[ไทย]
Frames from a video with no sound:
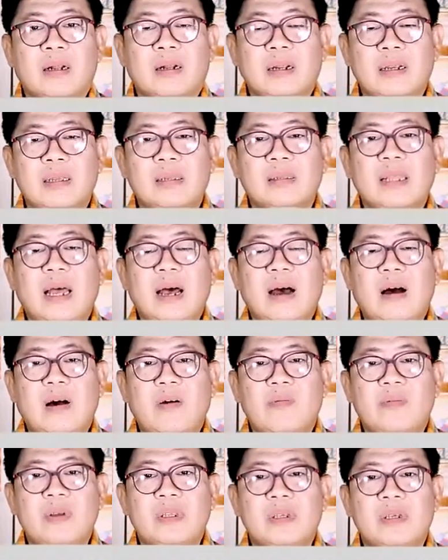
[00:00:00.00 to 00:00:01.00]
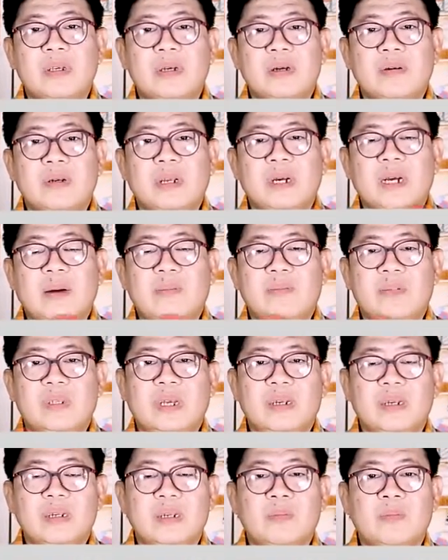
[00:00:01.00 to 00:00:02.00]
เกรสตาออฟฟิเชียลนะครับ อ
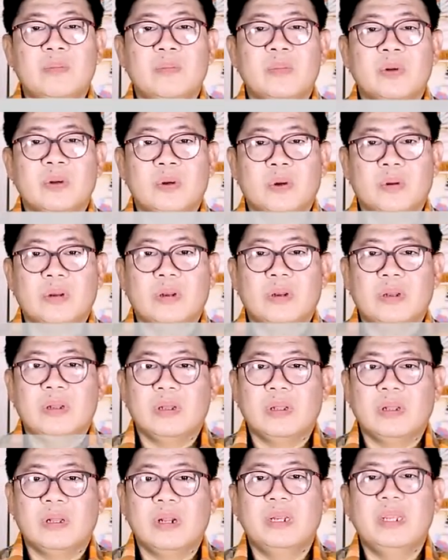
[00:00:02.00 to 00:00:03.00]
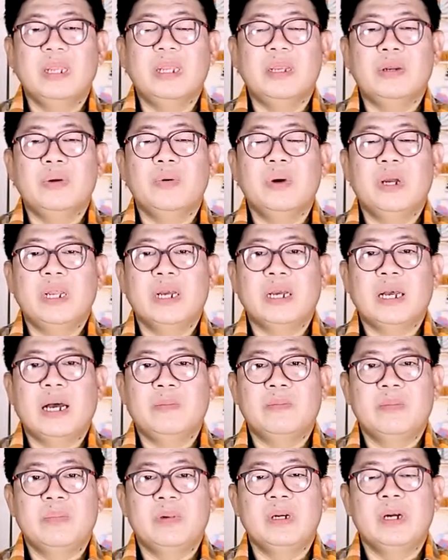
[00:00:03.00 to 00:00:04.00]
ย่าลืมกดกระดิ่งด้วยนะครั
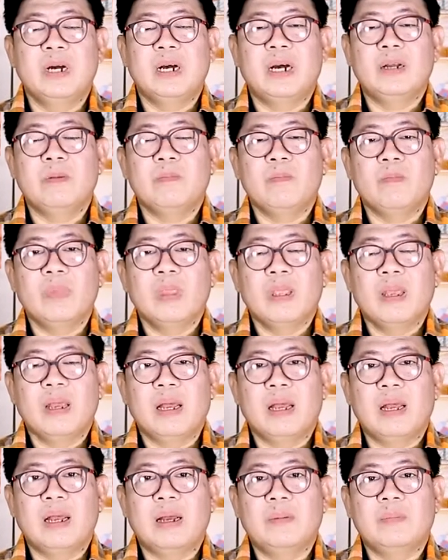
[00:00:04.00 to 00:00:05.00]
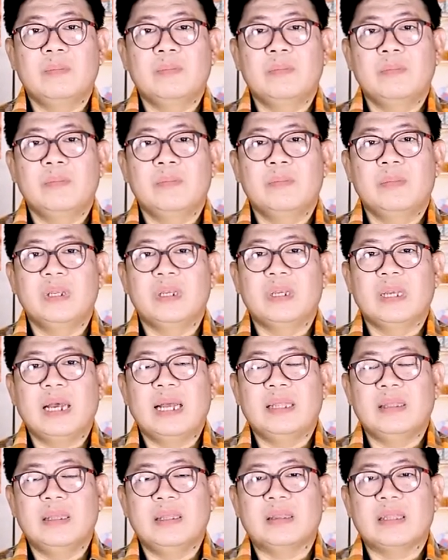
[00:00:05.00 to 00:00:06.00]
บ เพื่ออเป็น
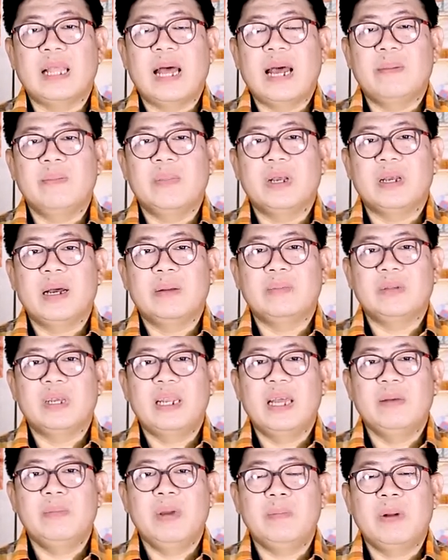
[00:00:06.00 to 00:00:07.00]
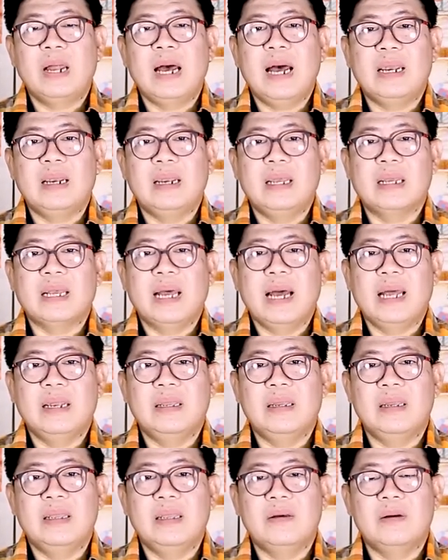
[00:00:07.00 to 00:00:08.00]
การติดตามนะครับ จะได้ไม่พลาดรายการ
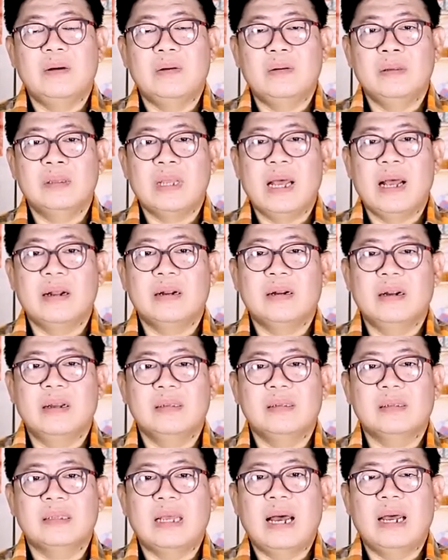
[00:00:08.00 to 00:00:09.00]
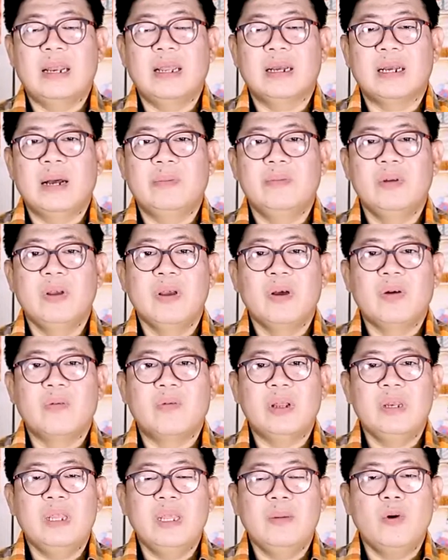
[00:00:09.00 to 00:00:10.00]
ดีๆของทางเกรสตานะครับ
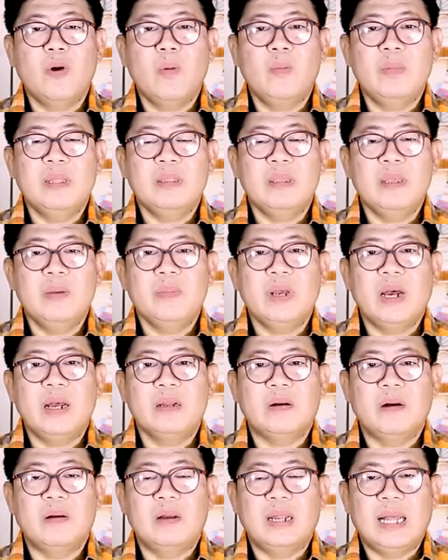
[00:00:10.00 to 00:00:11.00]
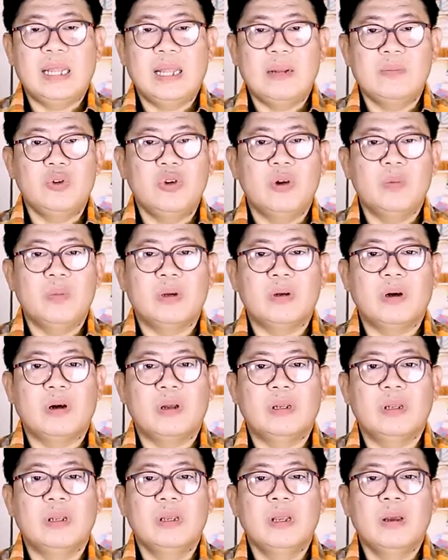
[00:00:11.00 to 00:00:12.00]
วันนี้ผมและทีมงานขอลาท่านผู้ชมไปก่อ
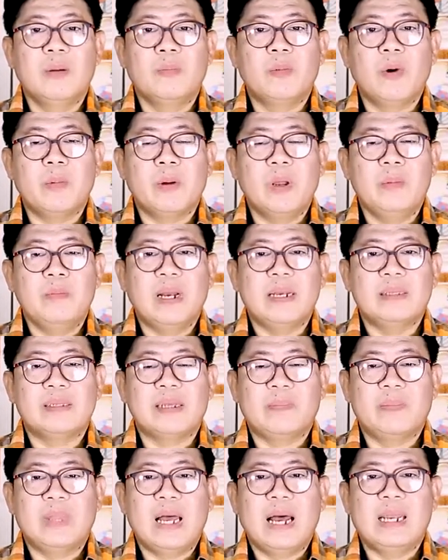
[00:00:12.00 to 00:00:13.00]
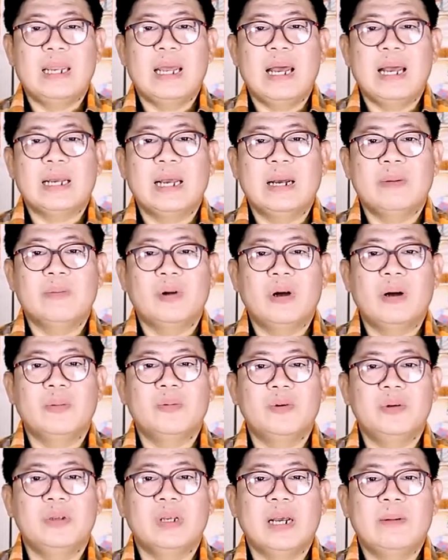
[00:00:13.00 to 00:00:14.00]
น พบกันใหม่สัปดาห์หน้าครับ ขอบ
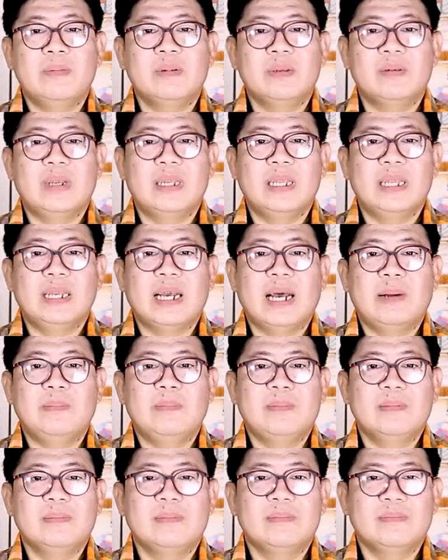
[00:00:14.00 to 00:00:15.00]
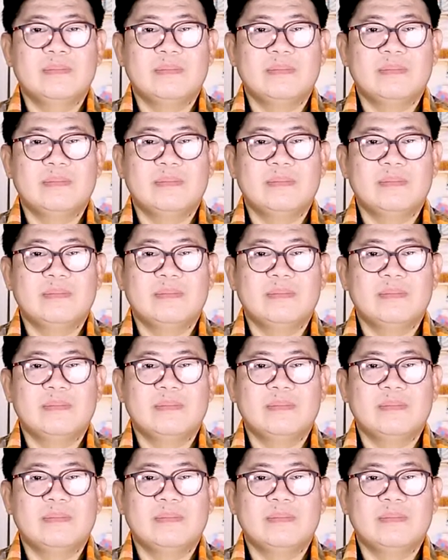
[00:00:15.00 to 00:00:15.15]
คุณครับสวัสดีครับ